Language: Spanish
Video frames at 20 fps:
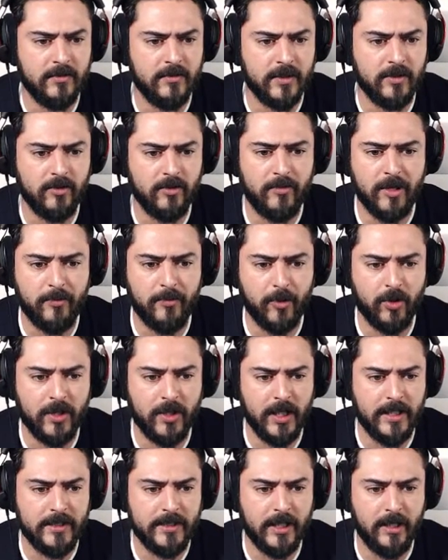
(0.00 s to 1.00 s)
O a tomar
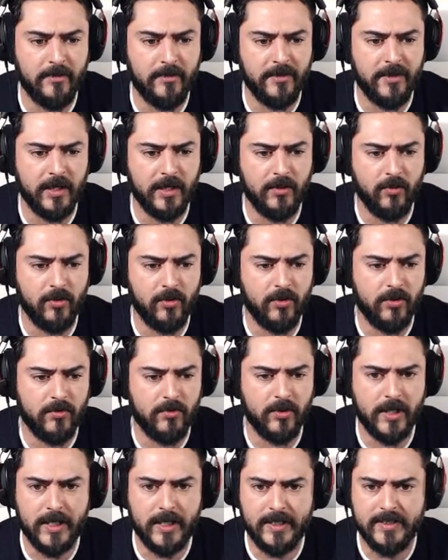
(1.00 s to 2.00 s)
por cleta la biciculo,
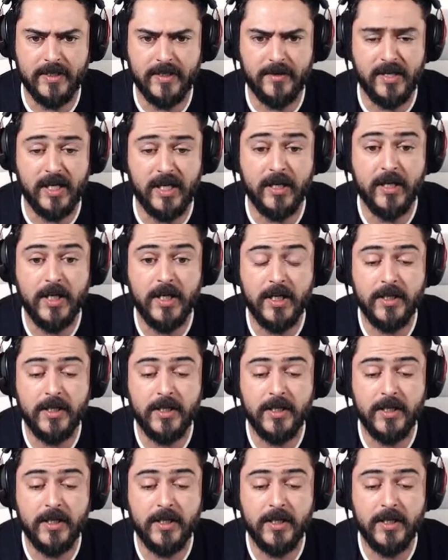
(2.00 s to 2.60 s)
como queráis decir